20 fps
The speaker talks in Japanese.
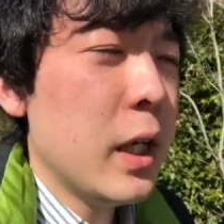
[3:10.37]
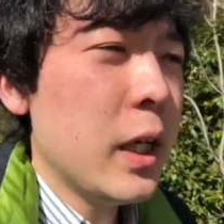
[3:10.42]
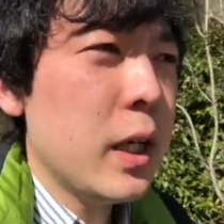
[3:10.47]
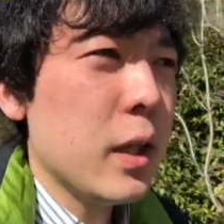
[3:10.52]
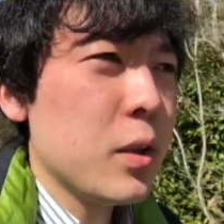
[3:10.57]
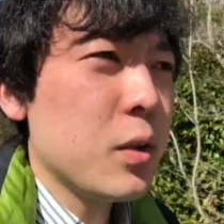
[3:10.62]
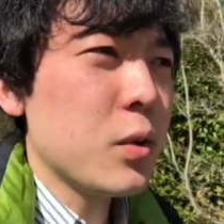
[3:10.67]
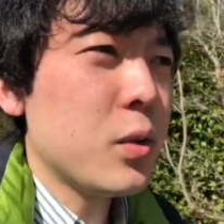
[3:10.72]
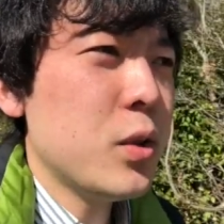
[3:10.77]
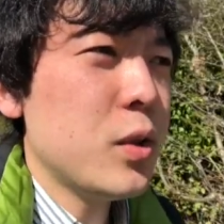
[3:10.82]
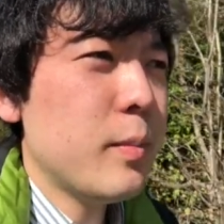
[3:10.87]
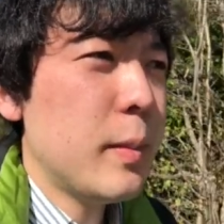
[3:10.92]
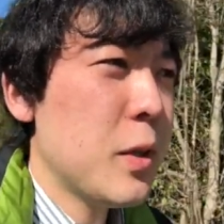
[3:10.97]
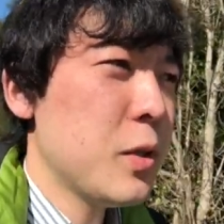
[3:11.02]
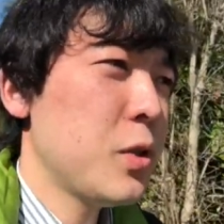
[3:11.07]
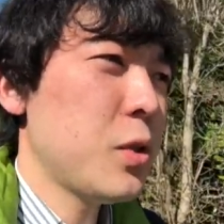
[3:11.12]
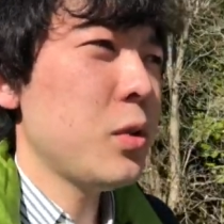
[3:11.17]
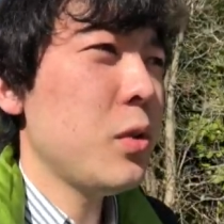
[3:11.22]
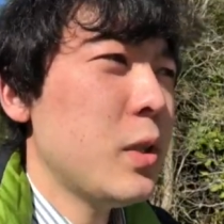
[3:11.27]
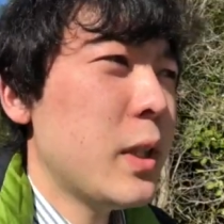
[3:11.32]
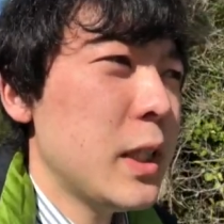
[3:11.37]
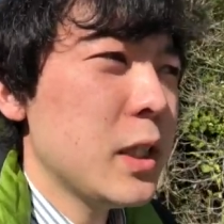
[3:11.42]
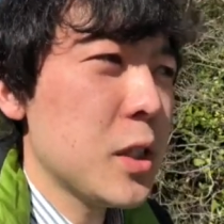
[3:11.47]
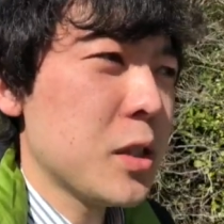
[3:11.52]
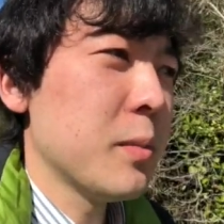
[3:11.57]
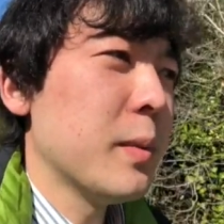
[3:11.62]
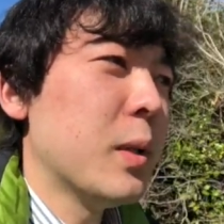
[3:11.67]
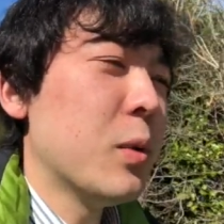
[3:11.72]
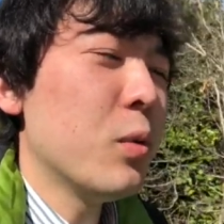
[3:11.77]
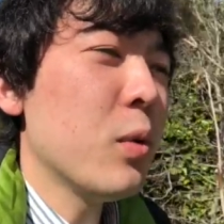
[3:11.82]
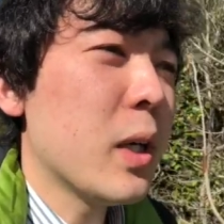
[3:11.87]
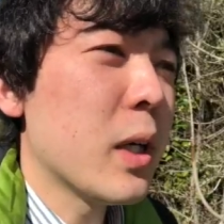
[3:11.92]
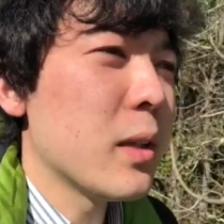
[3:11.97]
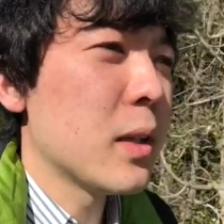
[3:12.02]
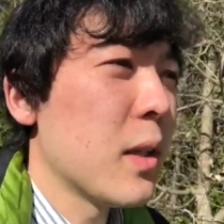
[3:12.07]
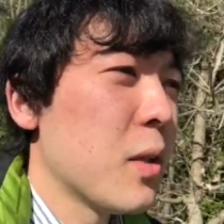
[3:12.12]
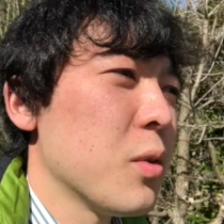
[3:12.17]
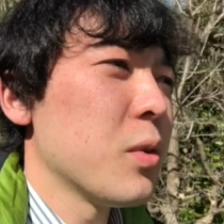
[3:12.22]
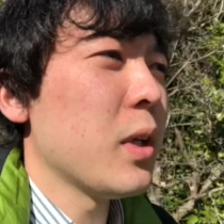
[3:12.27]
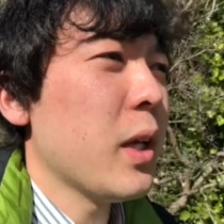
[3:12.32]
えー、っと車の所有台数は多かっ
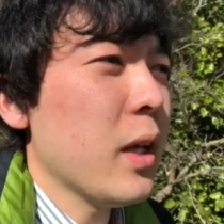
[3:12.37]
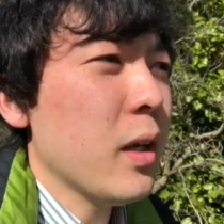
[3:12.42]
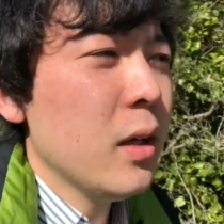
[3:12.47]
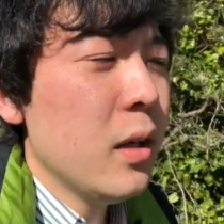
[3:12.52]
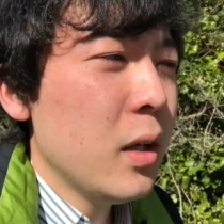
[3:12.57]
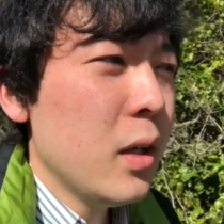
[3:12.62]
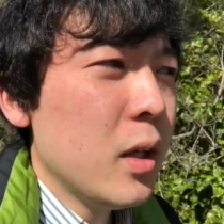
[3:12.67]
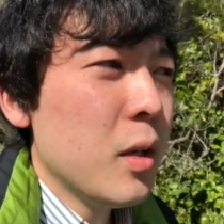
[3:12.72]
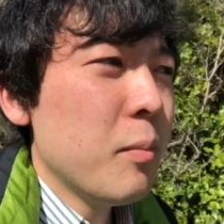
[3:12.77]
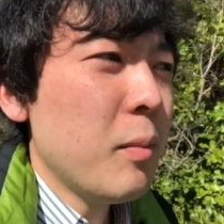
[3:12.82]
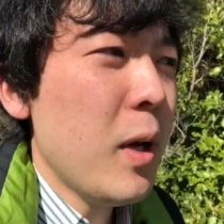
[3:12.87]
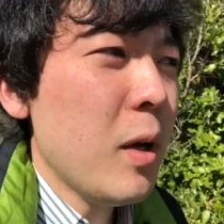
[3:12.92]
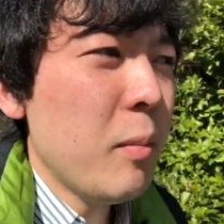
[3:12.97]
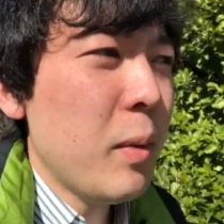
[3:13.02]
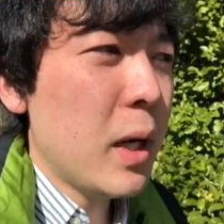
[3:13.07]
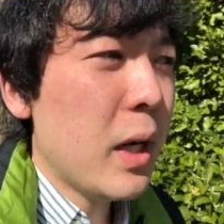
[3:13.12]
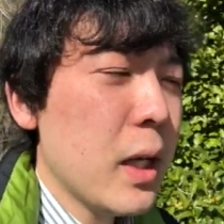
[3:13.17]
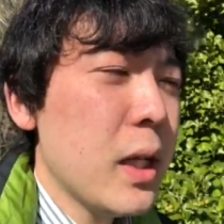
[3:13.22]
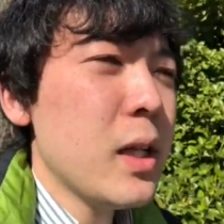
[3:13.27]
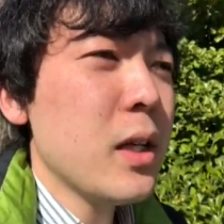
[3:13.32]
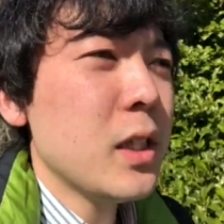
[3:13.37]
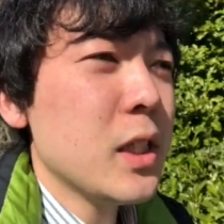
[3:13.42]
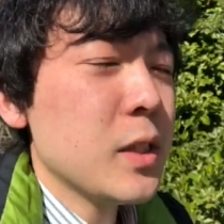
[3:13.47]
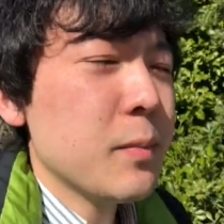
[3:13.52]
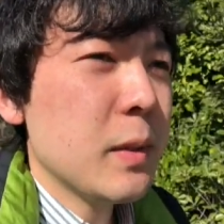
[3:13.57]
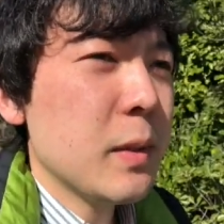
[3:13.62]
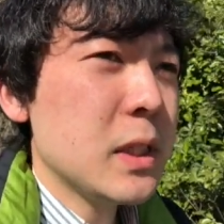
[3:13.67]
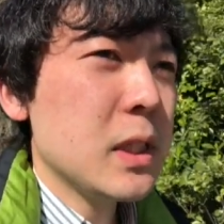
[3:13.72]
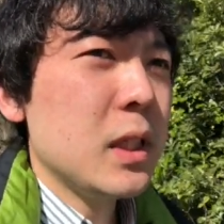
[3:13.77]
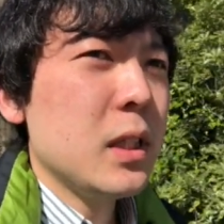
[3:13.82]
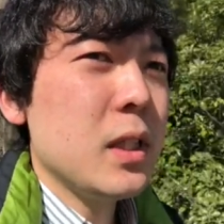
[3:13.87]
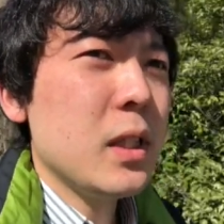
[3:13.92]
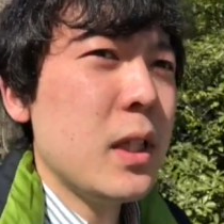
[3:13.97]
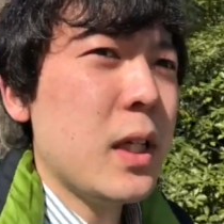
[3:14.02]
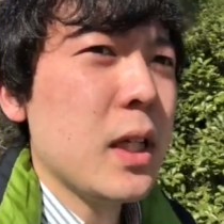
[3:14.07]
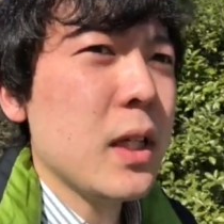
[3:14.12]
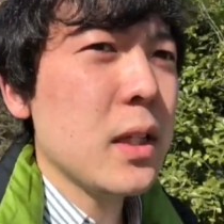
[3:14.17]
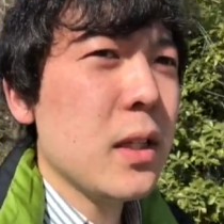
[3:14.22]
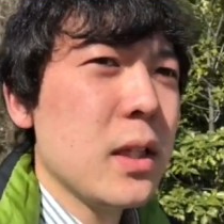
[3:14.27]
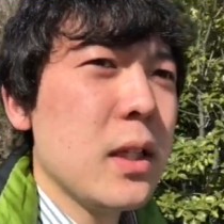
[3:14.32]
たのでまあまああながち間違って
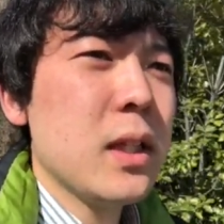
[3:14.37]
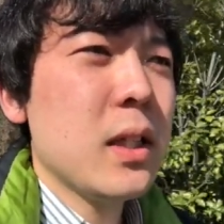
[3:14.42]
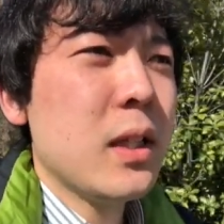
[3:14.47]
ない